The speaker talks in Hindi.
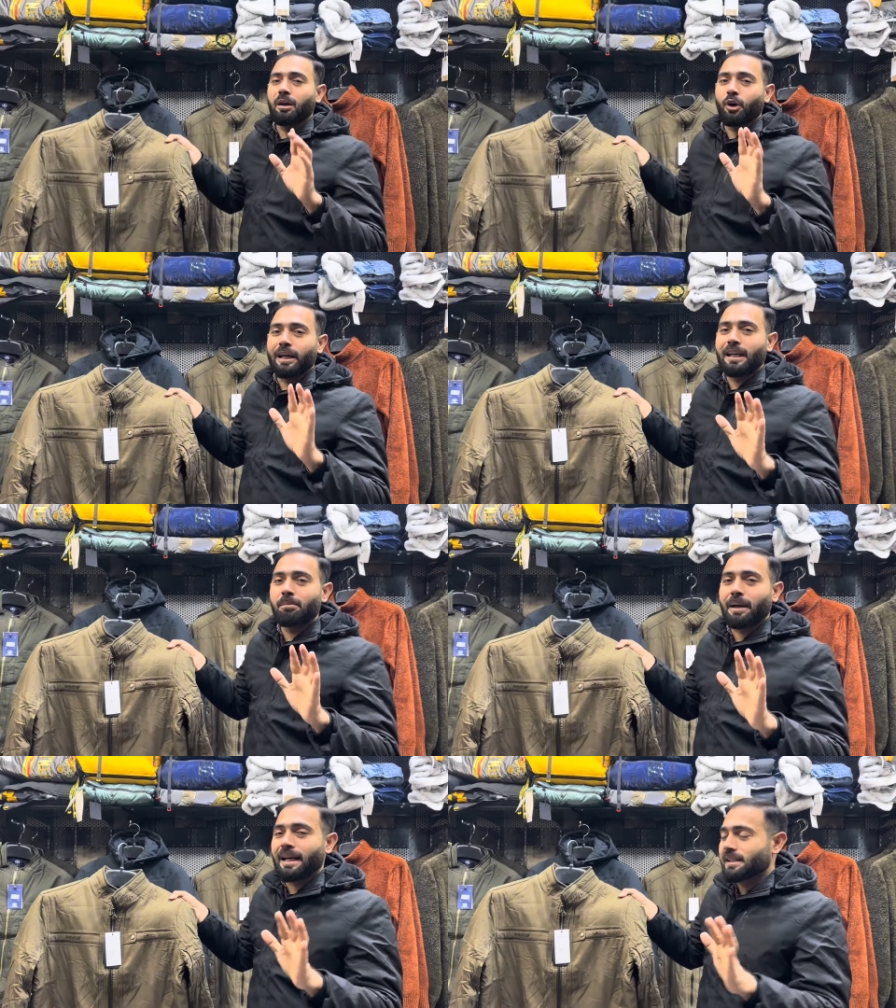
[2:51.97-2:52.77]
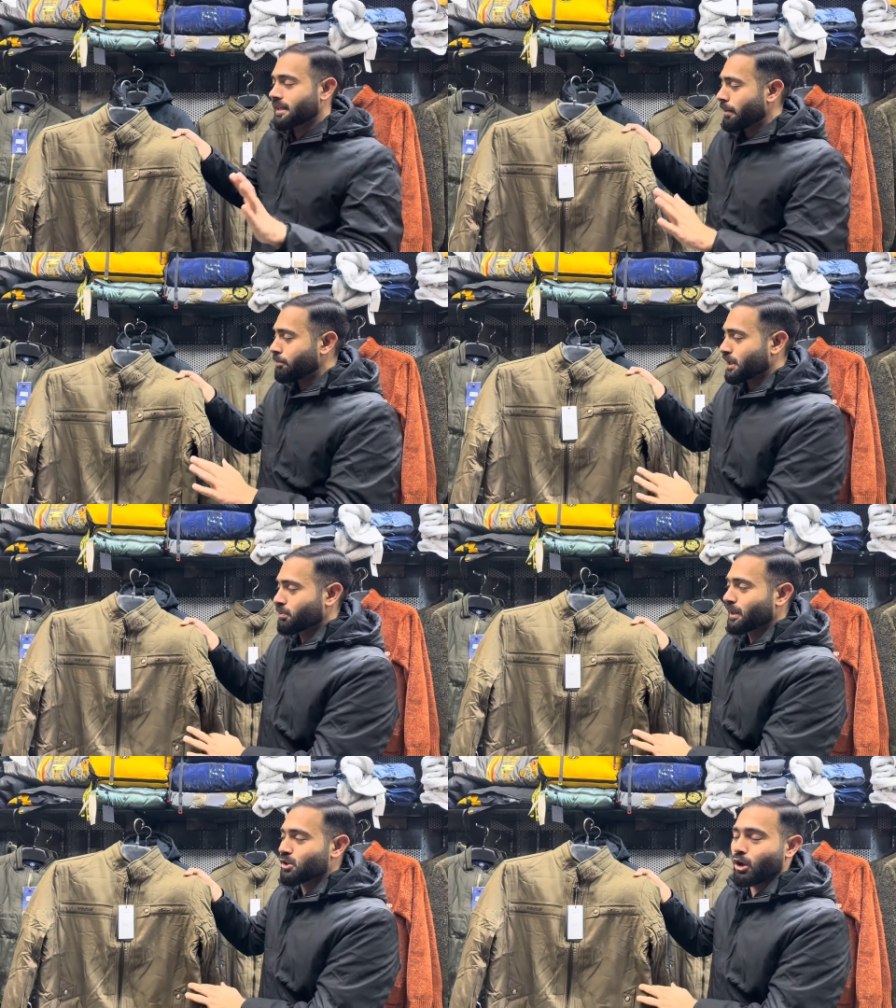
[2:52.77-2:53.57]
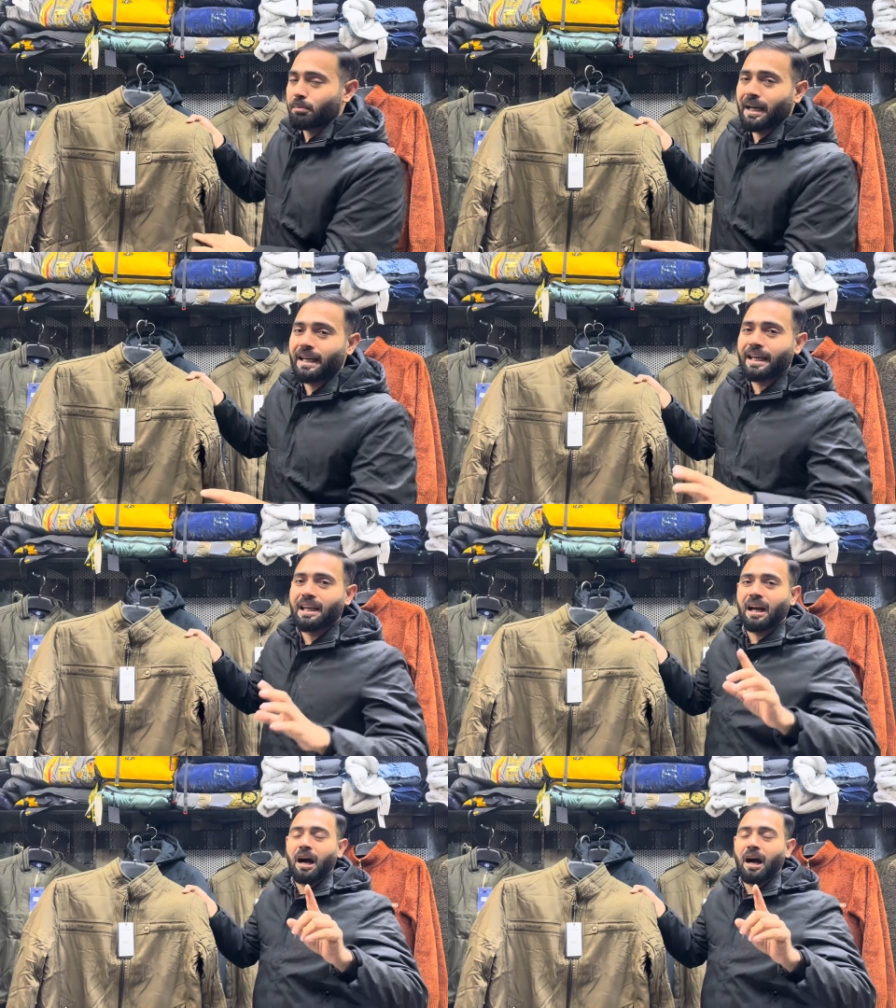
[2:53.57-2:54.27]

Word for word: कॉलिंग प्राइस इसके पचपन सौ रुपए हैं लेकिन